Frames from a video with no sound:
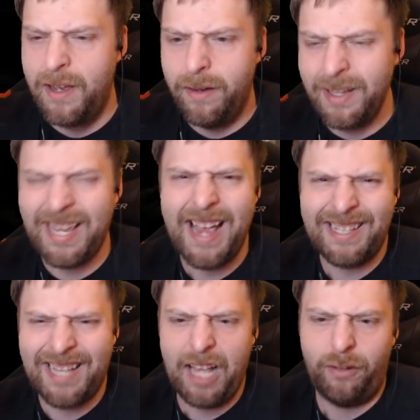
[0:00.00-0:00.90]
Was
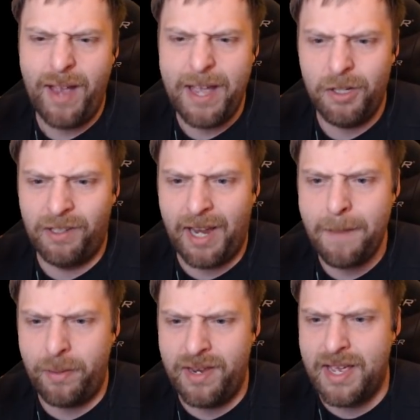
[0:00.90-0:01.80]
ist das für ein
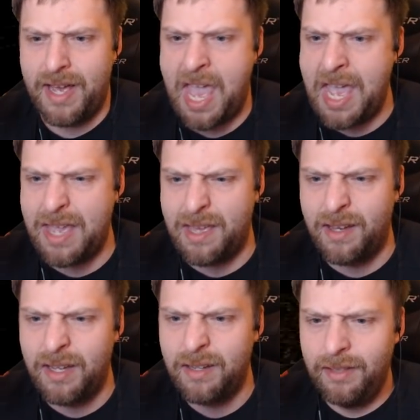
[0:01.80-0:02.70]
Trip hier, ey?
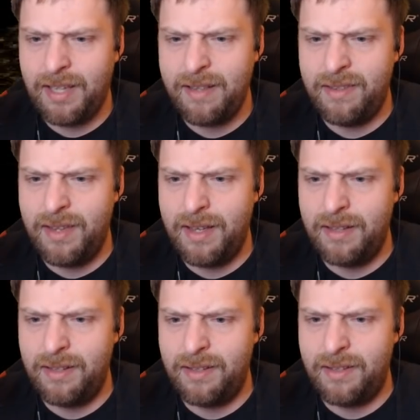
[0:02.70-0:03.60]
Das kannst du ja, äh,
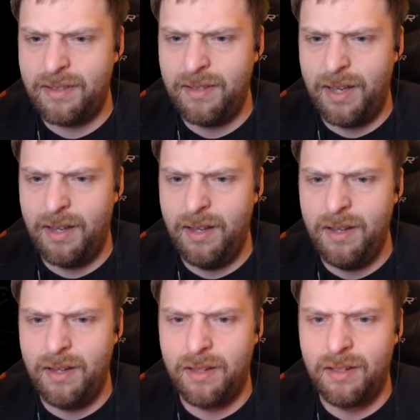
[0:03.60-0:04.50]
das, das, ist
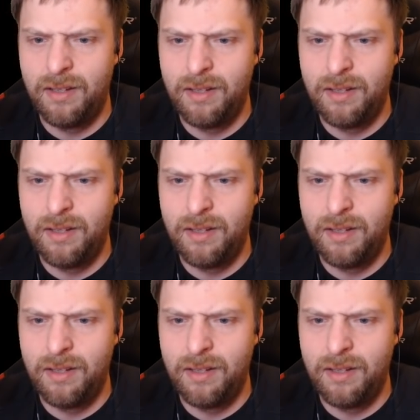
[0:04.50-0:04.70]
ja, äh.